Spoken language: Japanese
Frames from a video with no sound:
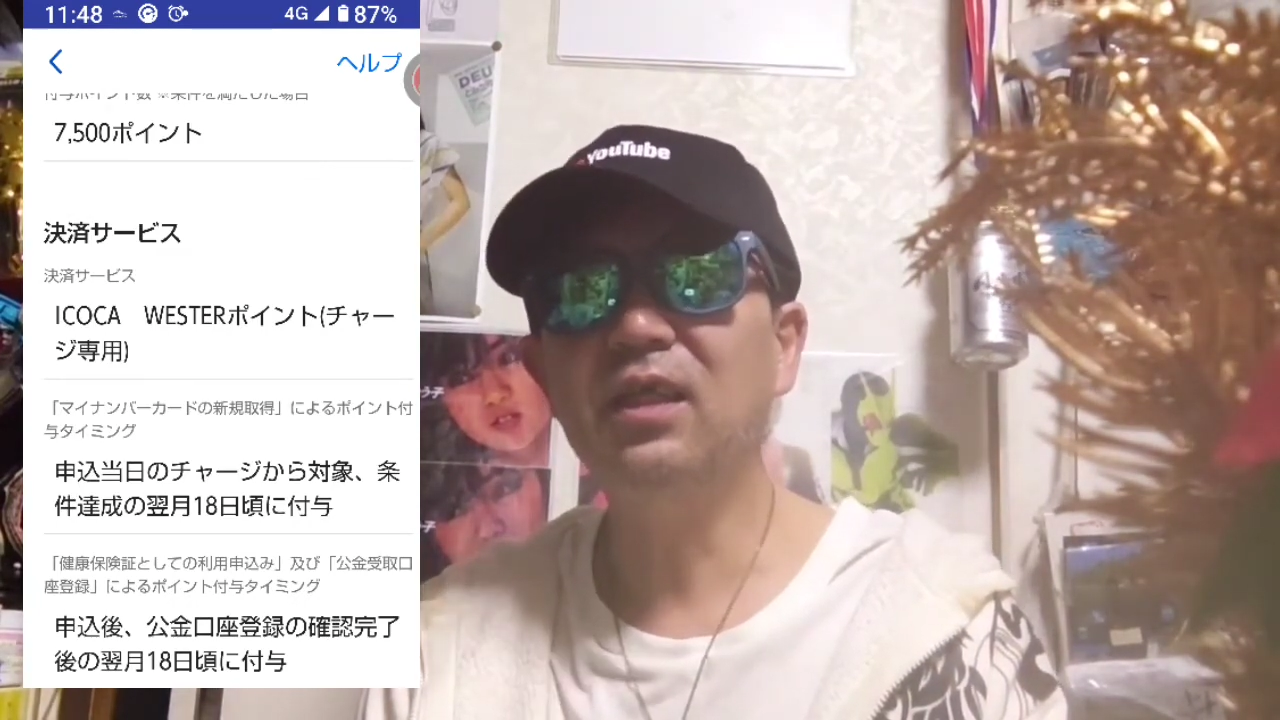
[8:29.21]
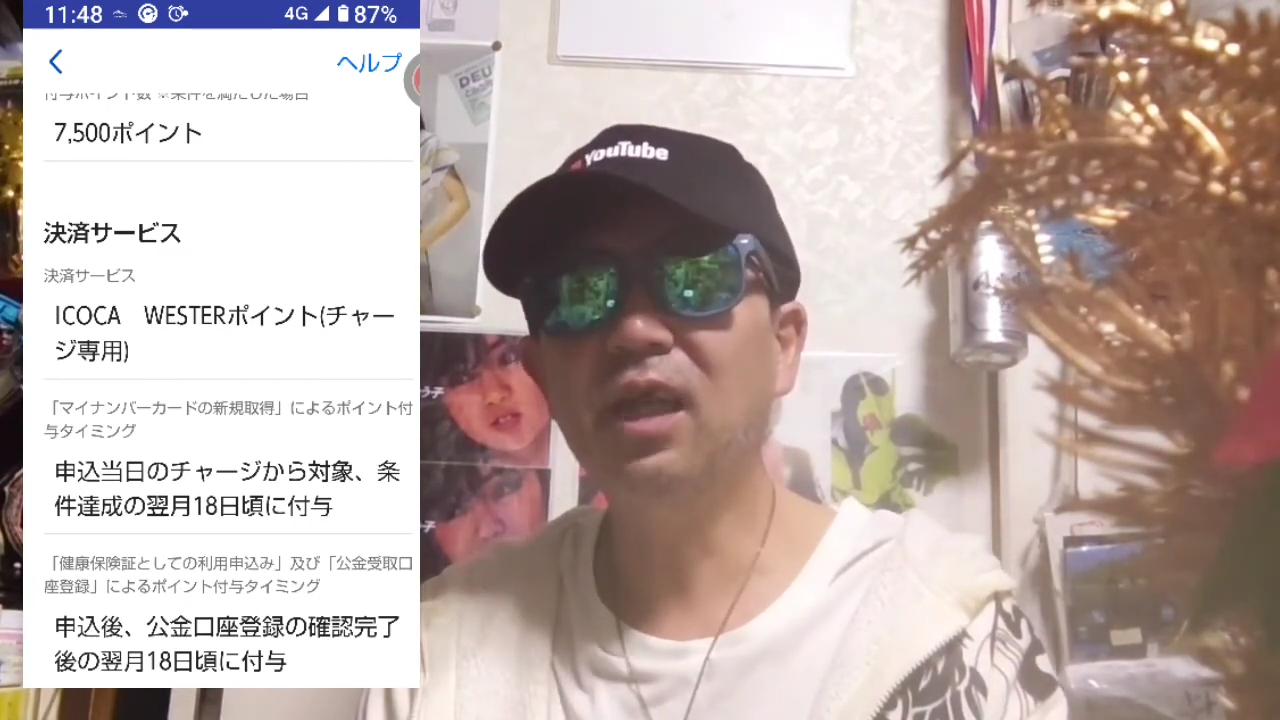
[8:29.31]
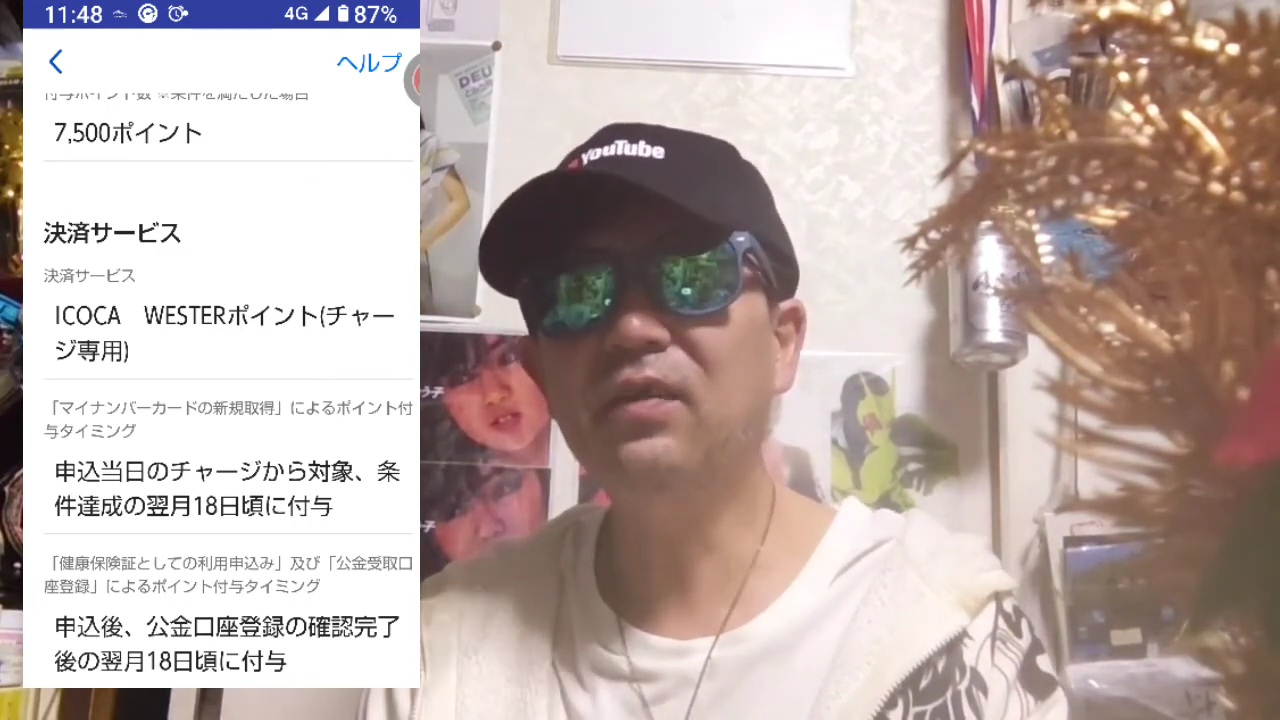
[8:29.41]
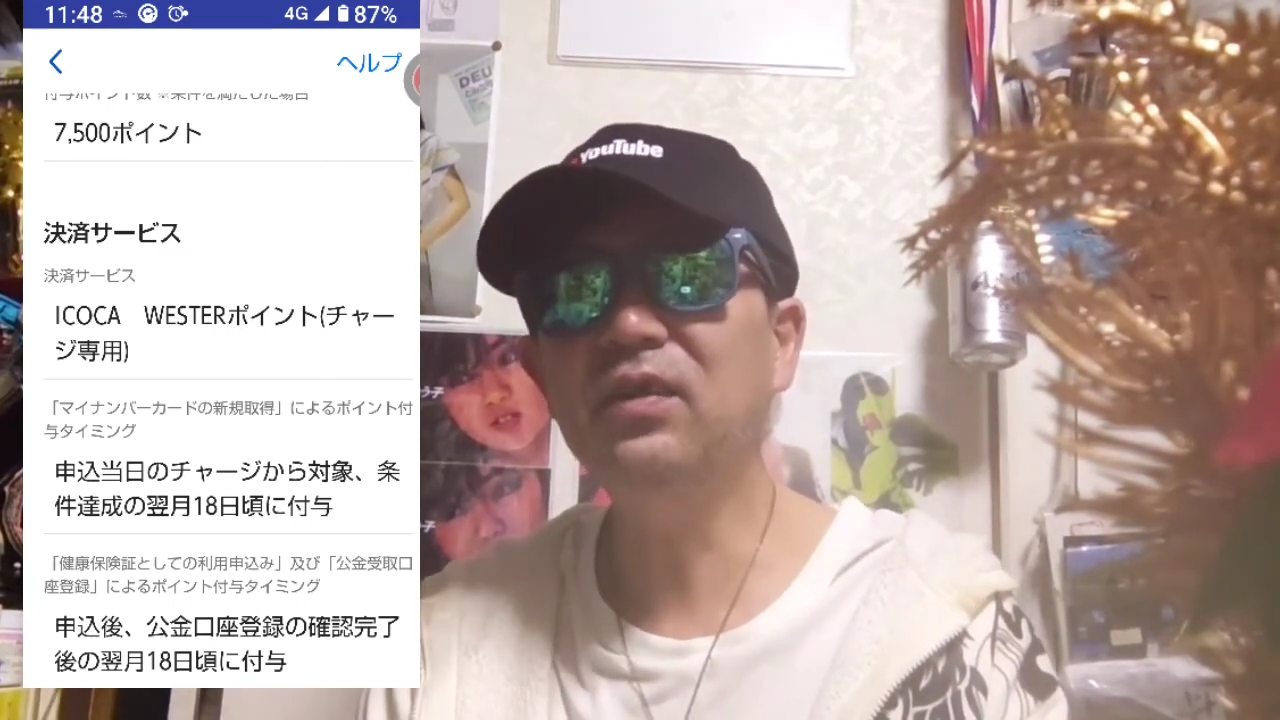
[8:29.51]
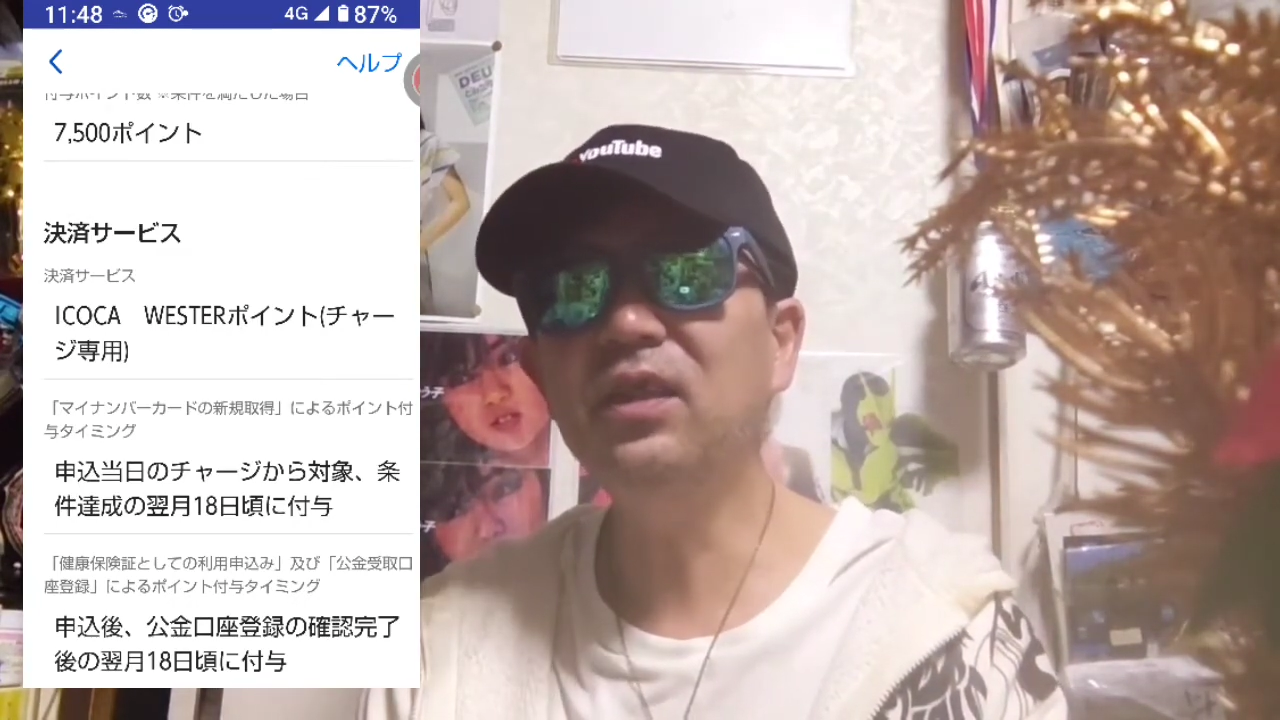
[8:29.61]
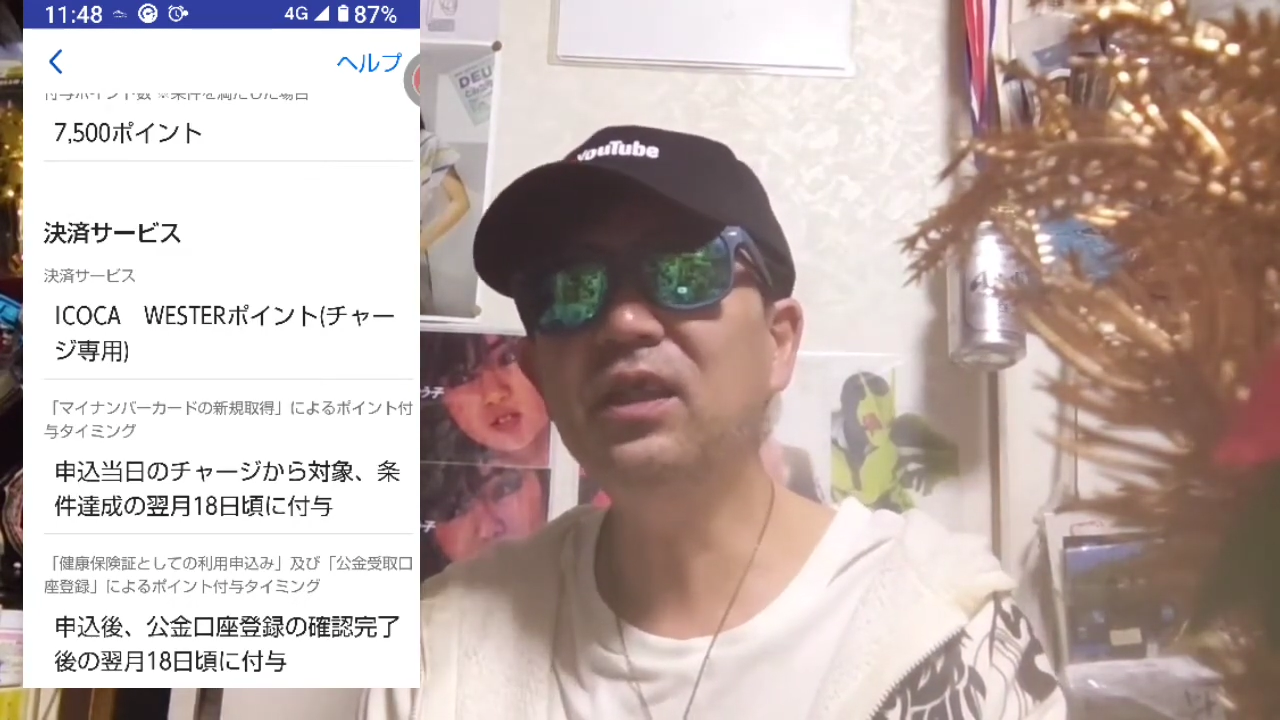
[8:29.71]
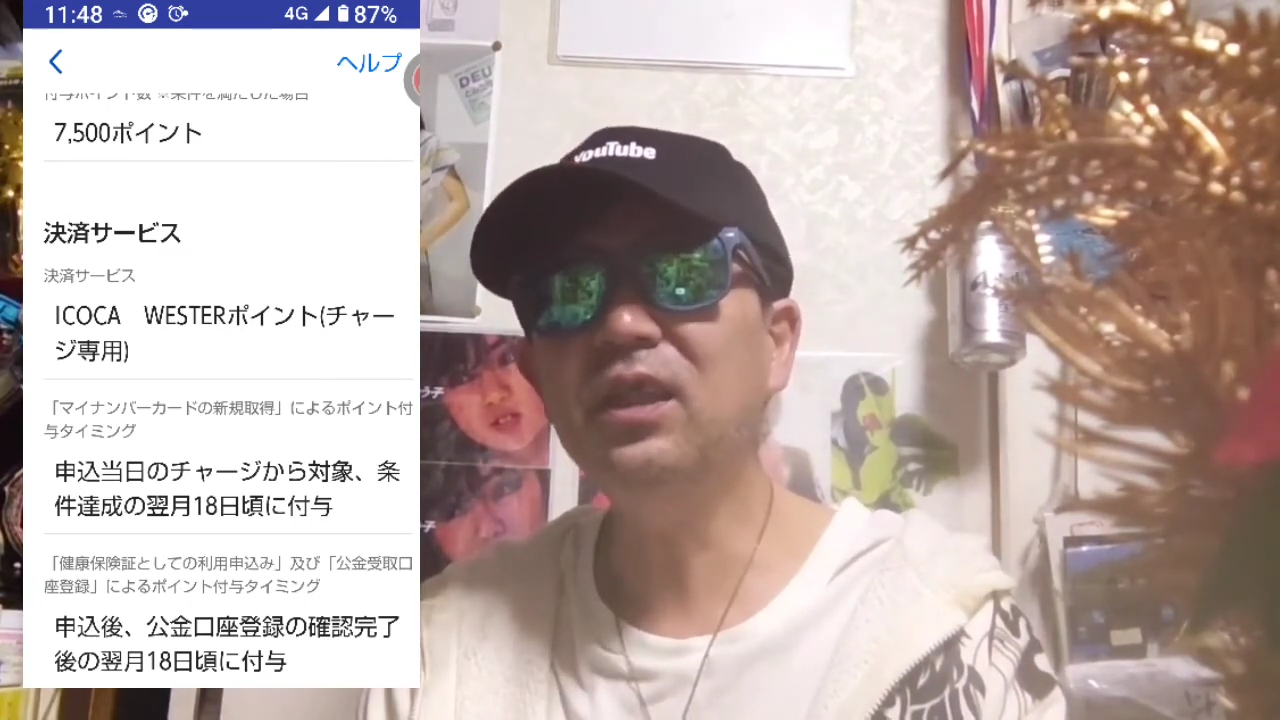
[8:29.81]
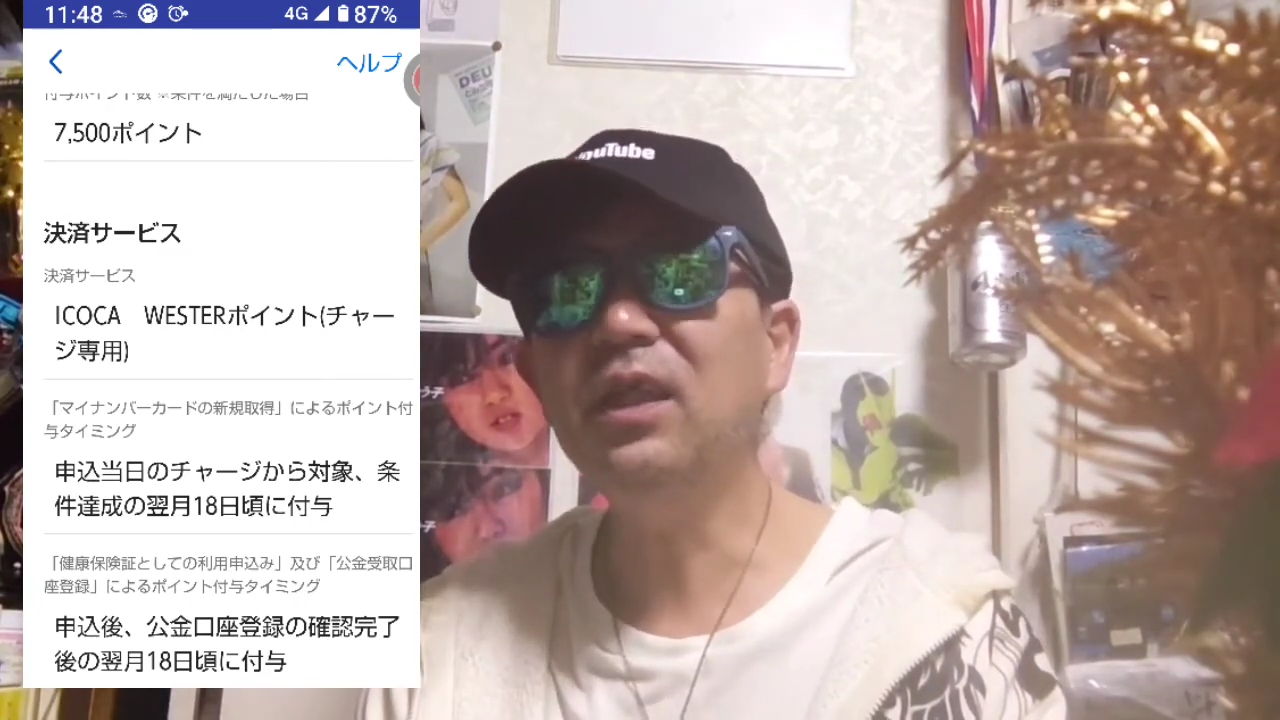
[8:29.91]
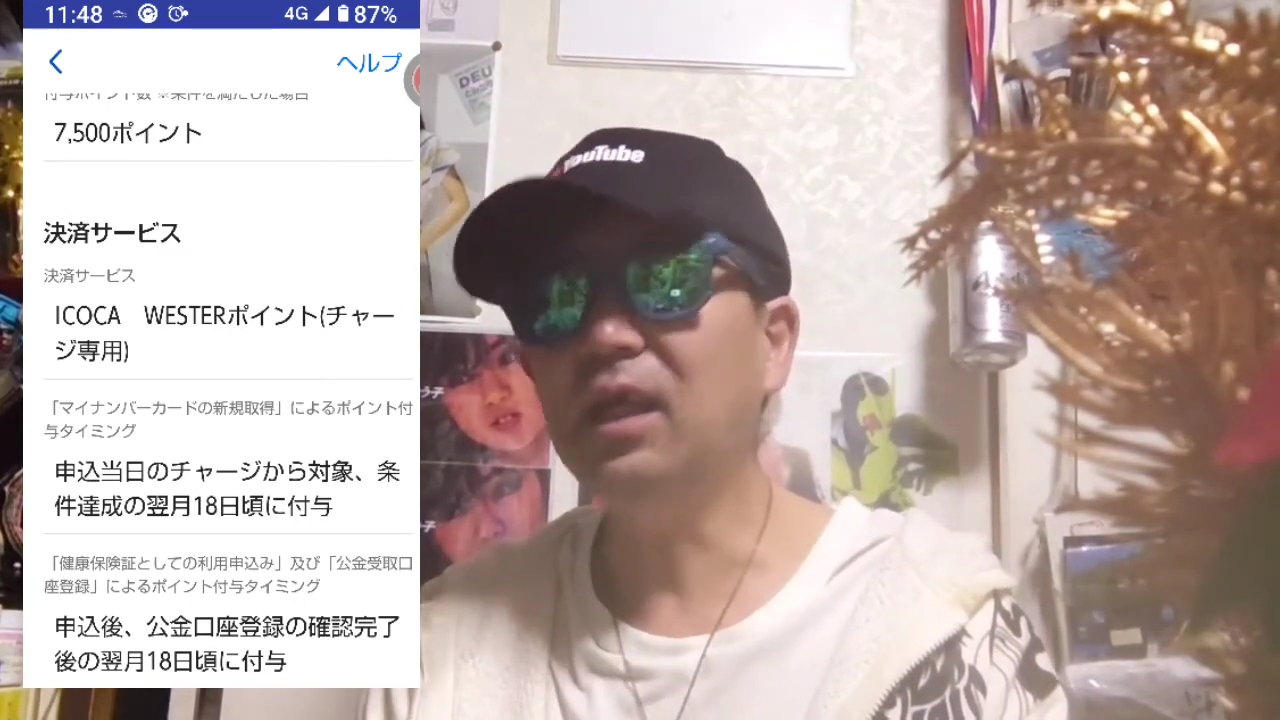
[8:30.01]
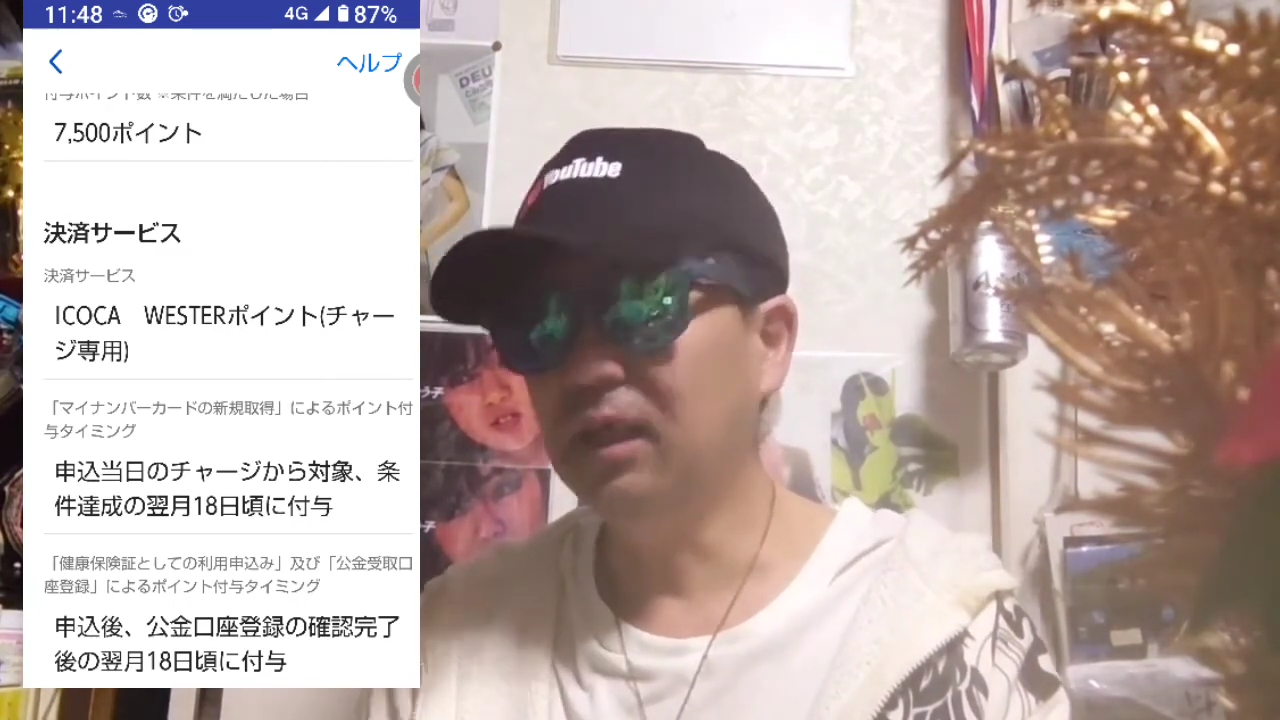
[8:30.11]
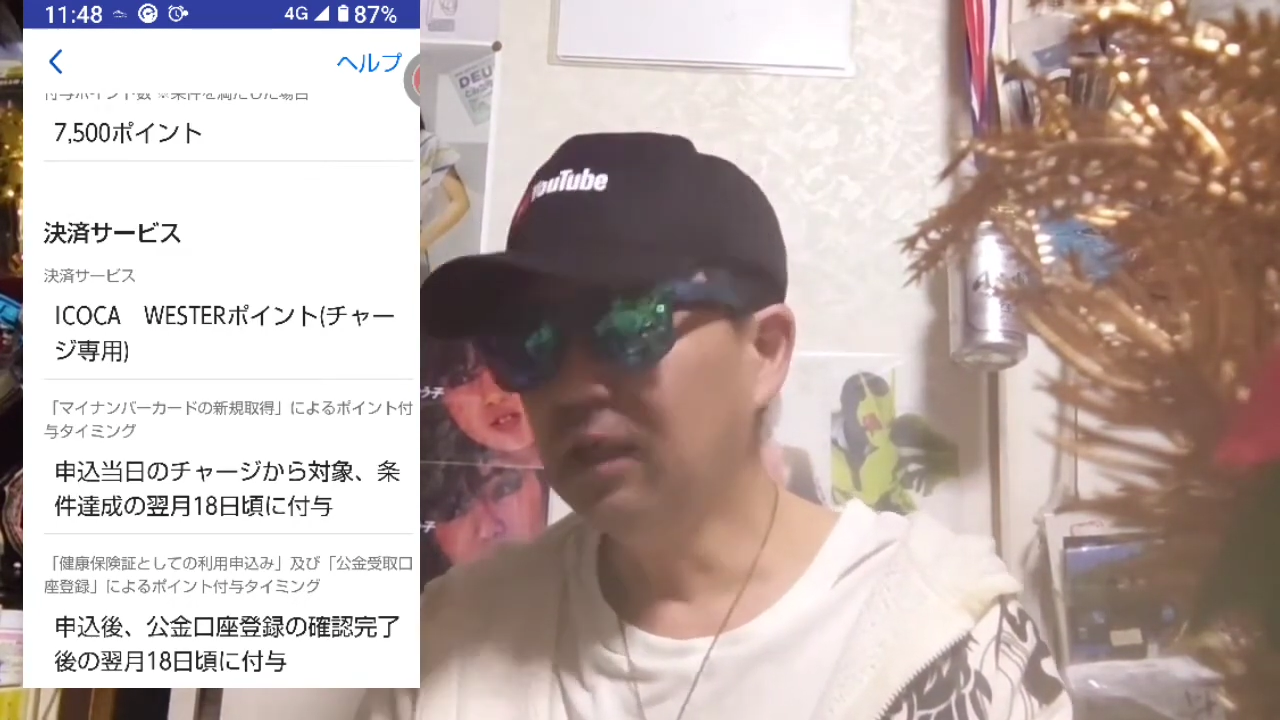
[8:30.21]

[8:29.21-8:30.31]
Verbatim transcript: 確認してない。